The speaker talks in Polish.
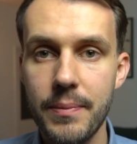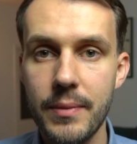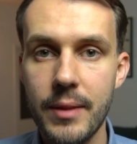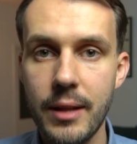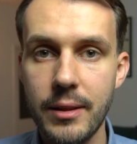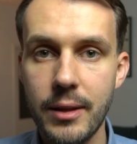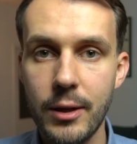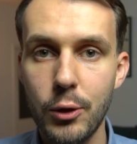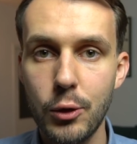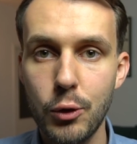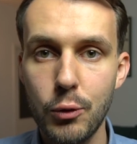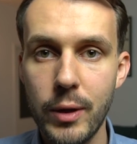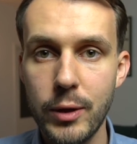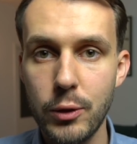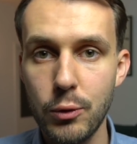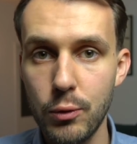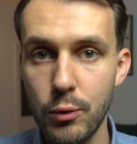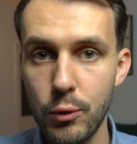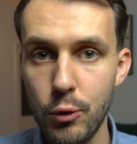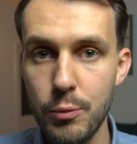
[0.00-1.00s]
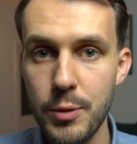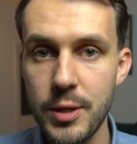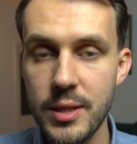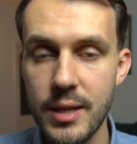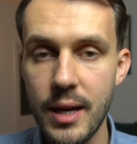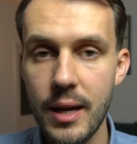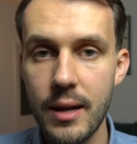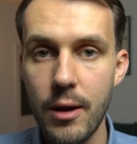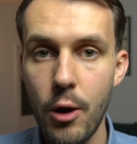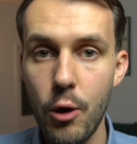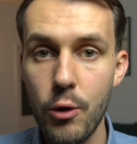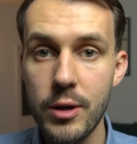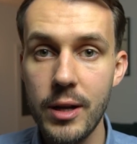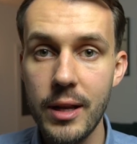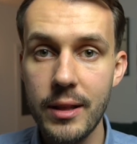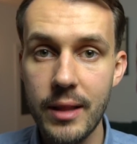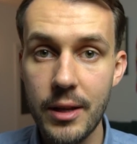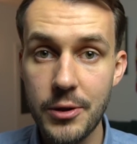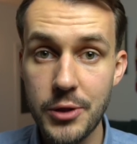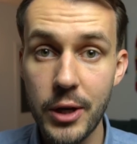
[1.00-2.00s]
dla tego duetu
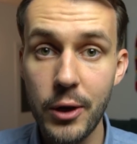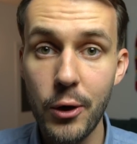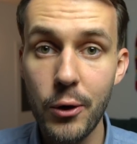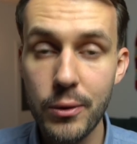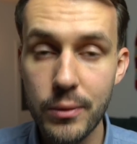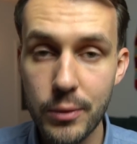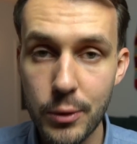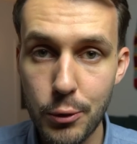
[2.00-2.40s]
Kubica-Orlen. Dlaczego?